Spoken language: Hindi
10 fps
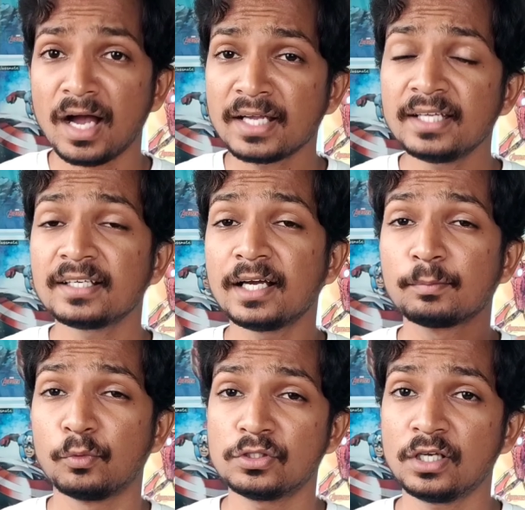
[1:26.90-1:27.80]
आखिरकार
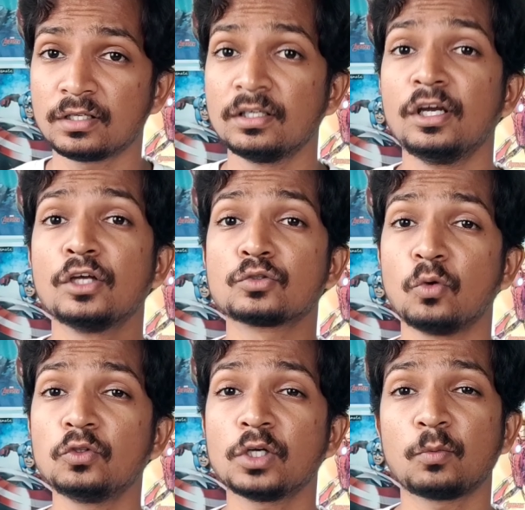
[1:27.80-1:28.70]
बुचर
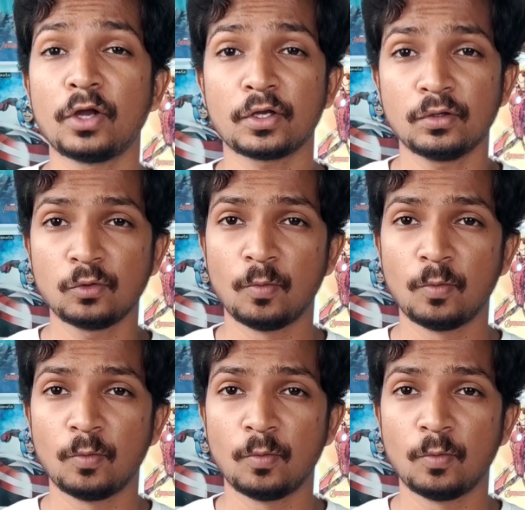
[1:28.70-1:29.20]
सोल्जर बॉय को